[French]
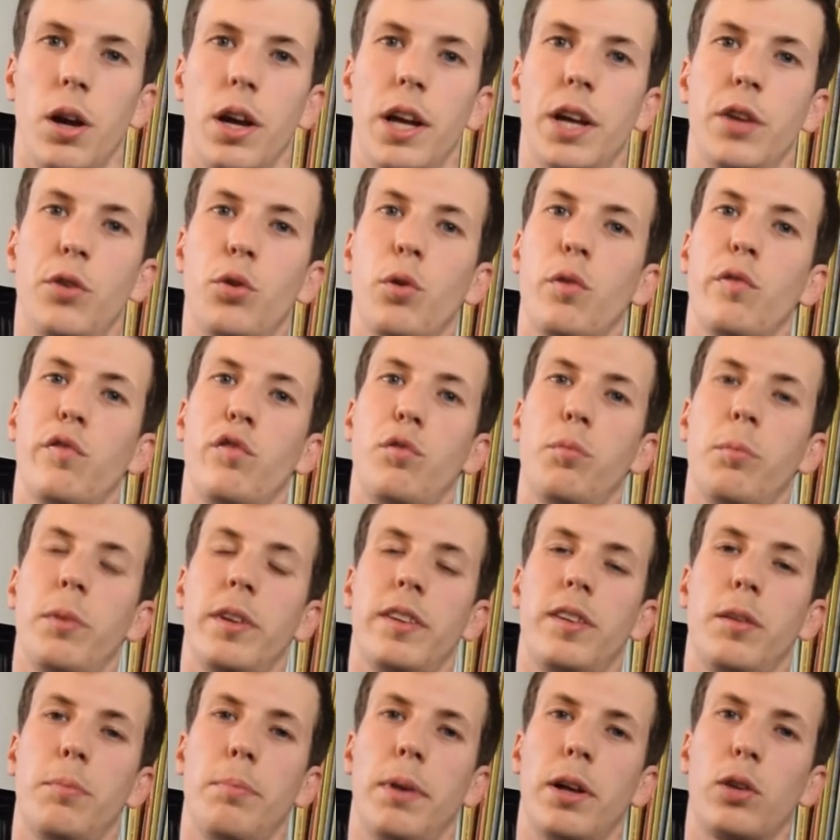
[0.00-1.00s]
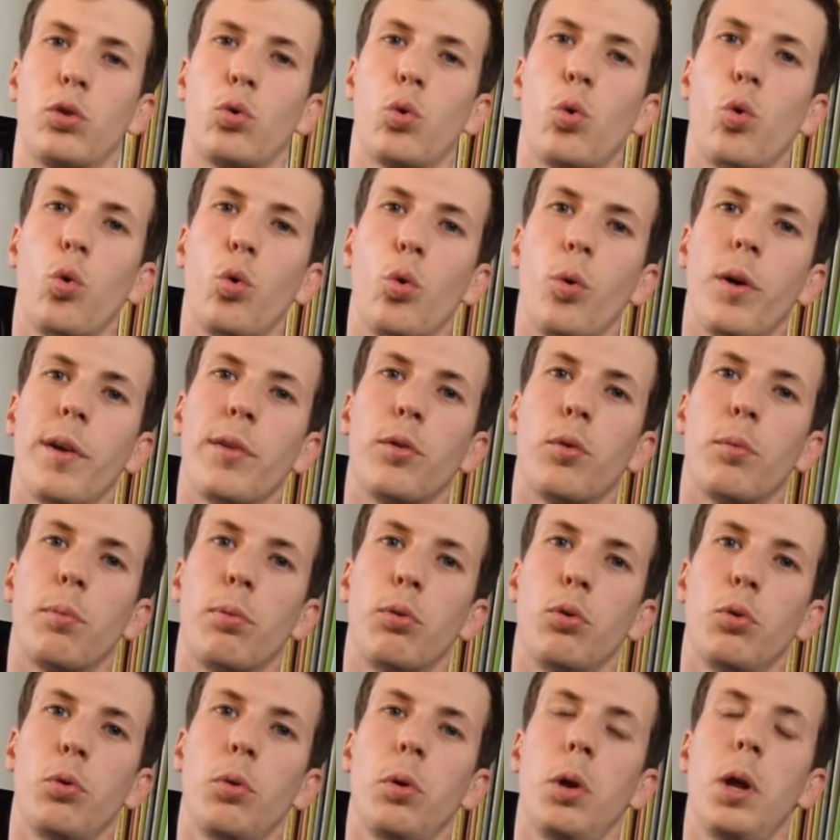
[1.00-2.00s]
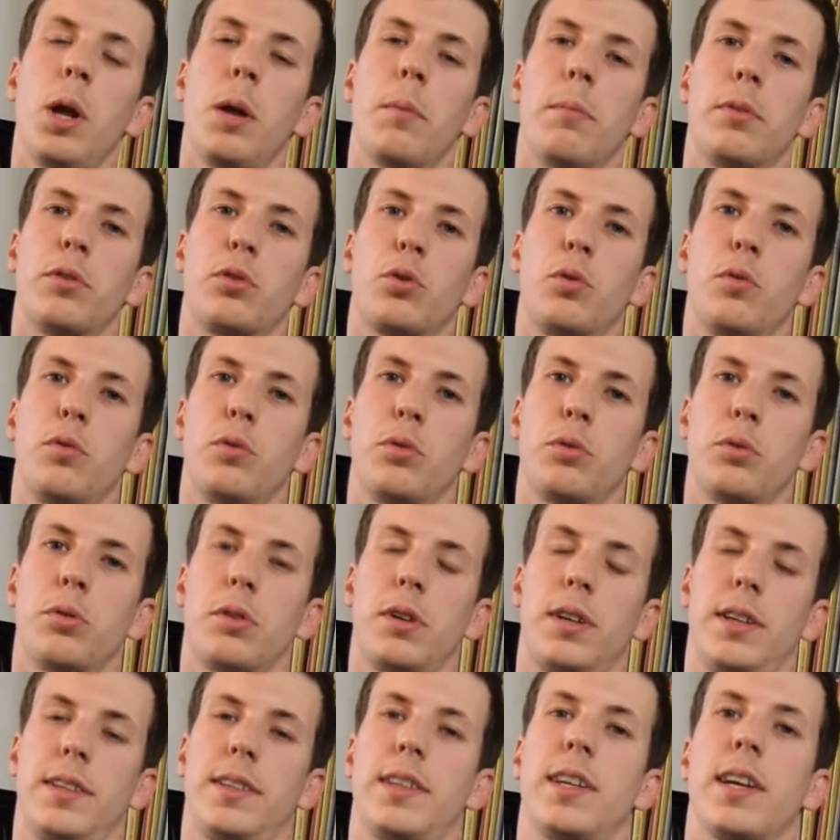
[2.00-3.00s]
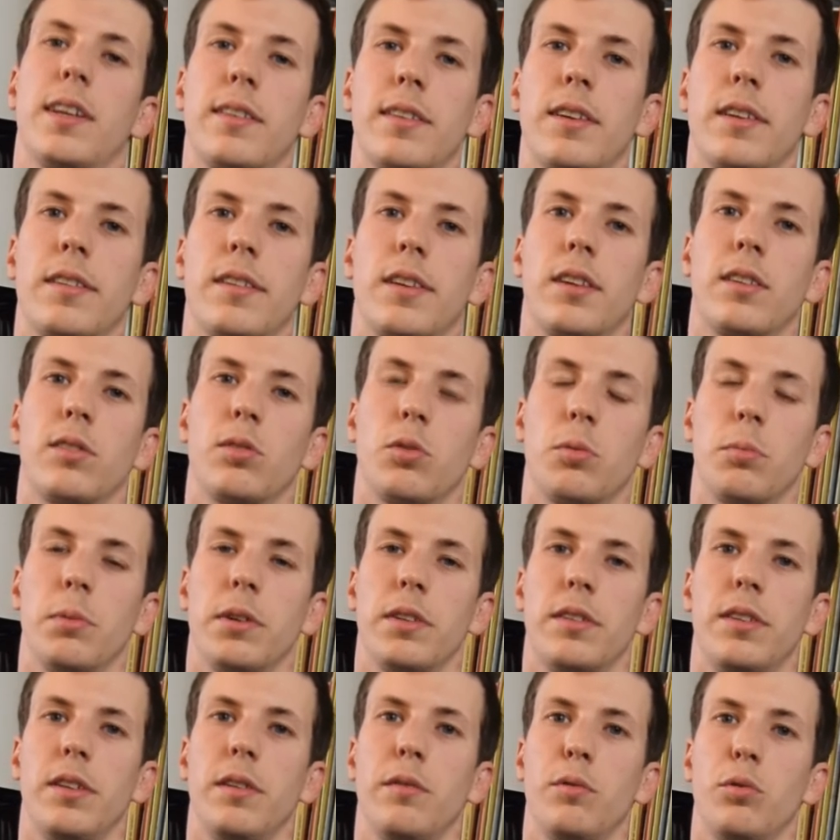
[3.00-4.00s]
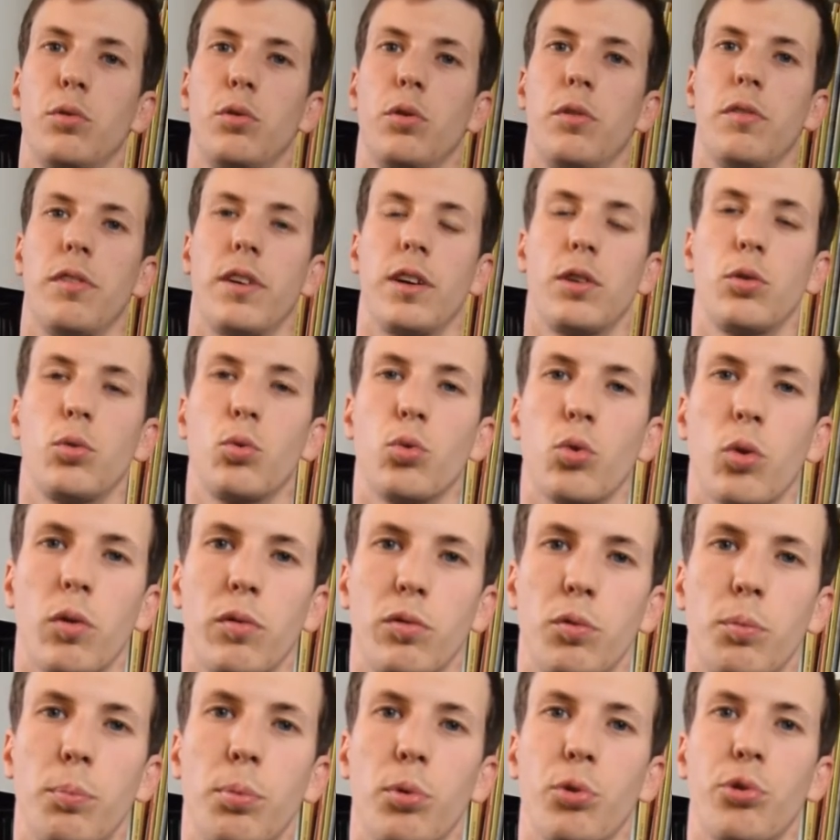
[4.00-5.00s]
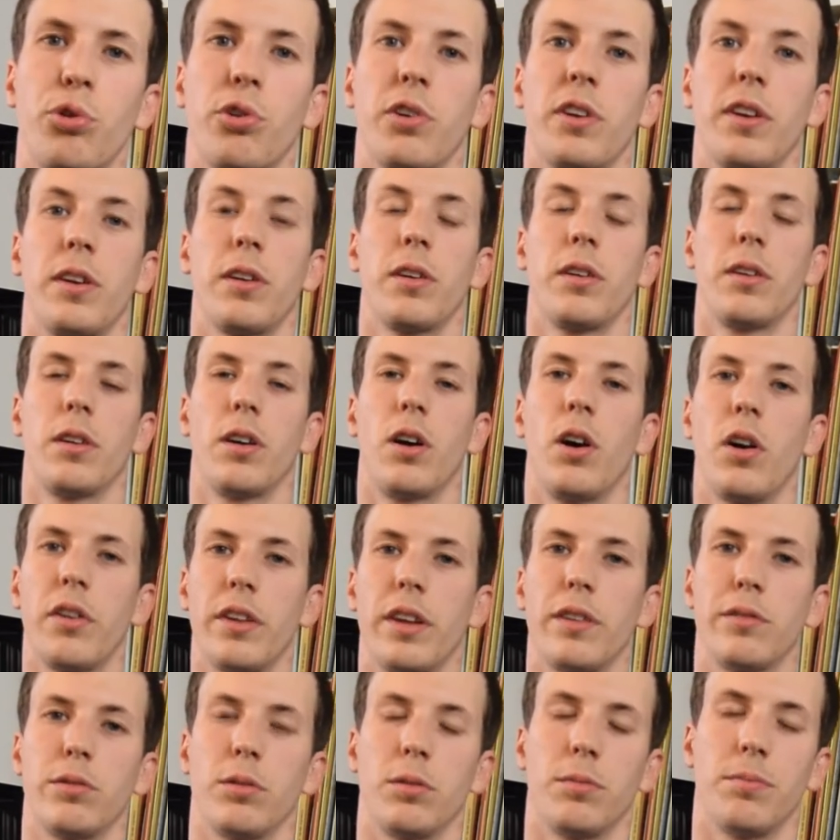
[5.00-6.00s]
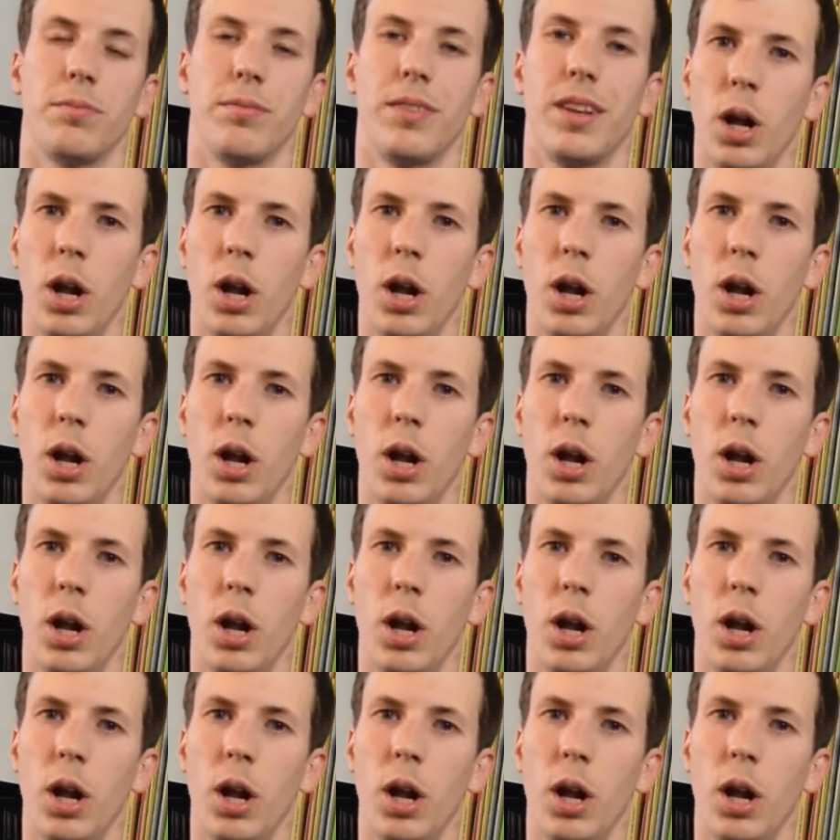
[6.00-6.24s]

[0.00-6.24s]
Et ne vous mettez pas trop loin non plus, parce que vous serez très très très embêté, vous devrez toujours vous pencher en avant.